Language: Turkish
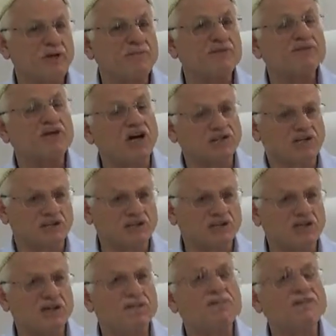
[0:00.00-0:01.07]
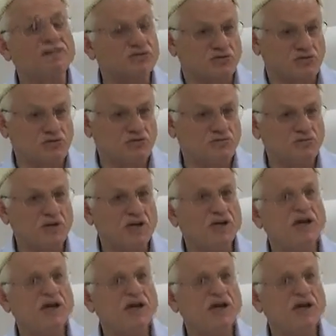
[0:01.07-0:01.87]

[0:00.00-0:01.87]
Ebedi açlık, ebedi zulüm,